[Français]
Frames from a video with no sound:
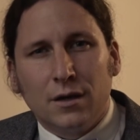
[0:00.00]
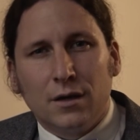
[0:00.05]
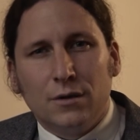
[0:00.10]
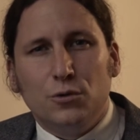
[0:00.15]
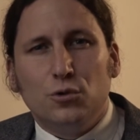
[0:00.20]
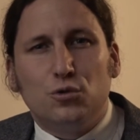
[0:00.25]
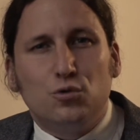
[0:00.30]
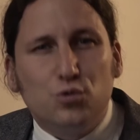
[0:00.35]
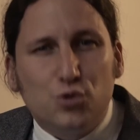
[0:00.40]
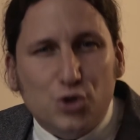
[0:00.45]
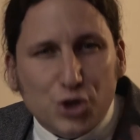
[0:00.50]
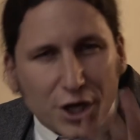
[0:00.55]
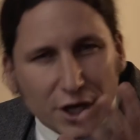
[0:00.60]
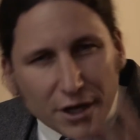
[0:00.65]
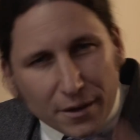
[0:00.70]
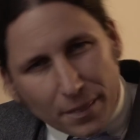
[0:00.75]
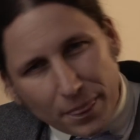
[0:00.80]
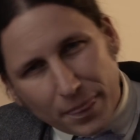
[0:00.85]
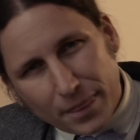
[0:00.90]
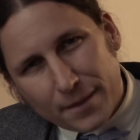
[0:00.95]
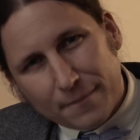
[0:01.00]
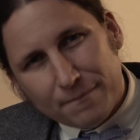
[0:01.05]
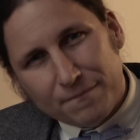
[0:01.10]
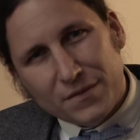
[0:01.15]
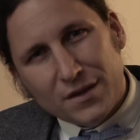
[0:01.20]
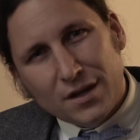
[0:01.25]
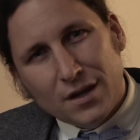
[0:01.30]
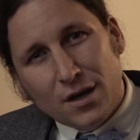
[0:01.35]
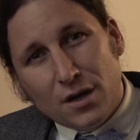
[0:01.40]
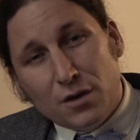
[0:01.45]
de toucher.
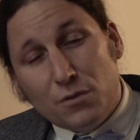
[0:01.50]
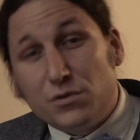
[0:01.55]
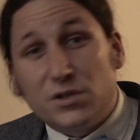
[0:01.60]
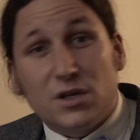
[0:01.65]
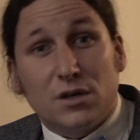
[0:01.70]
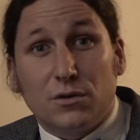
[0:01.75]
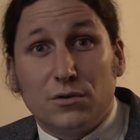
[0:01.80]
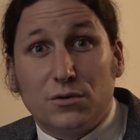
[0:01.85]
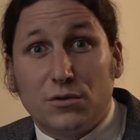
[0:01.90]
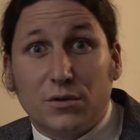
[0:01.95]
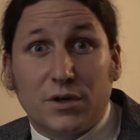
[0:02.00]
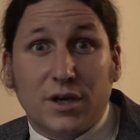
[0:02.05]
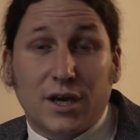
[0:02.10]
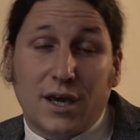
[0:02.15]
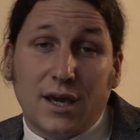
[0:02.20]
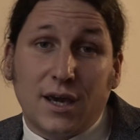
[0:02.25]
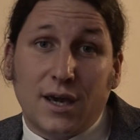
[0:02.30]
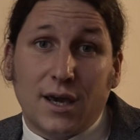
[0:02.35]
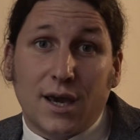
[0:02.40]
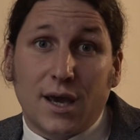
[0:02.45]
Nous allons donc créer